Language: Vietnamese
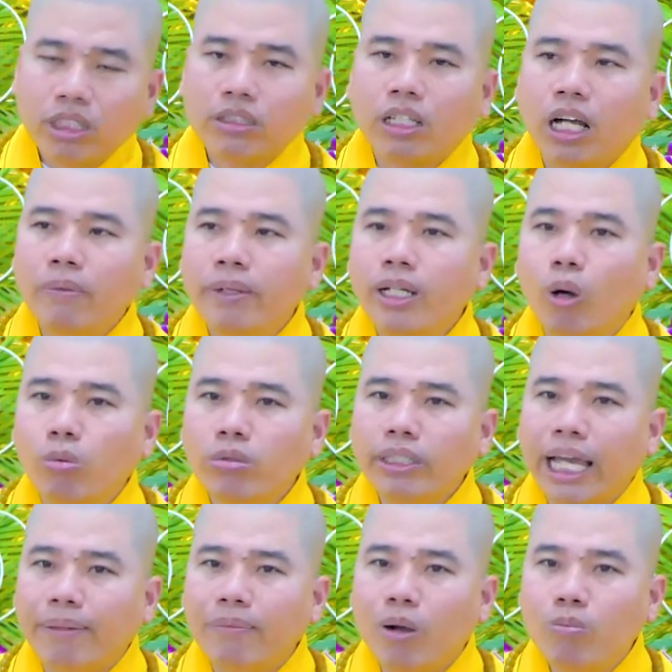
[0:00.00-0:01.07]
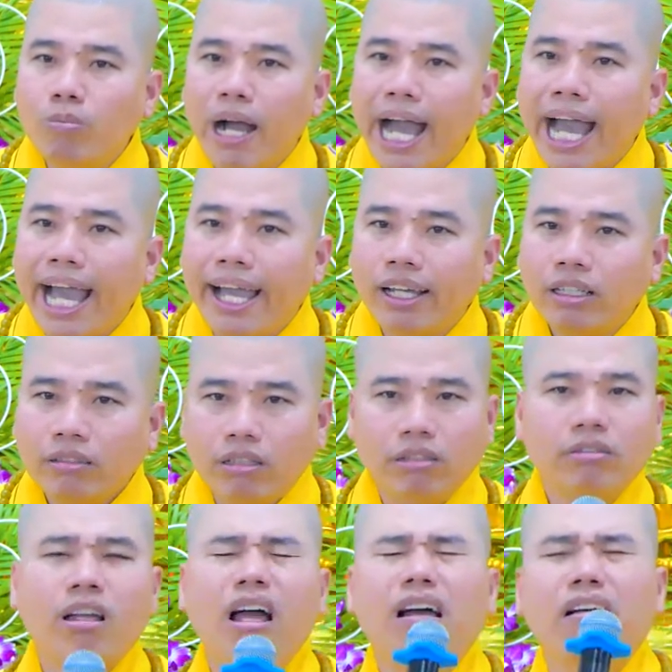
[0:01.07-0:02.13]
Ta sợ bị đụng chạm ông bà.
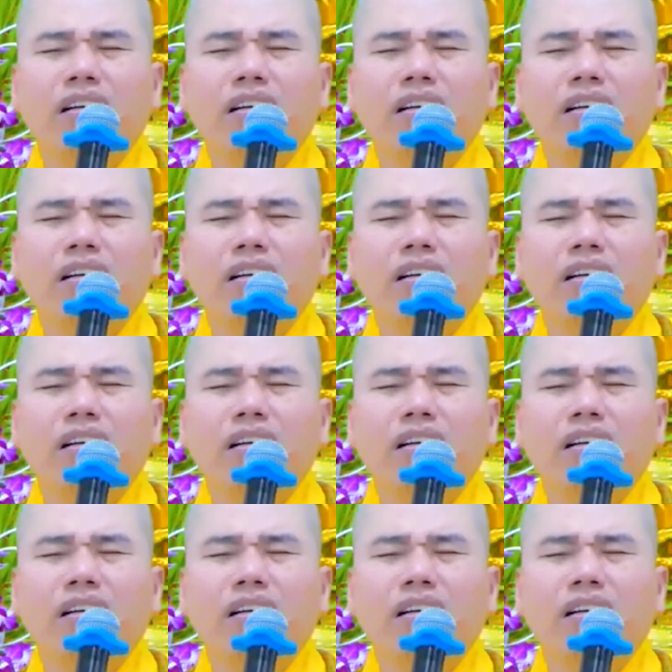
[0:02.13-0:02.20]
Ta...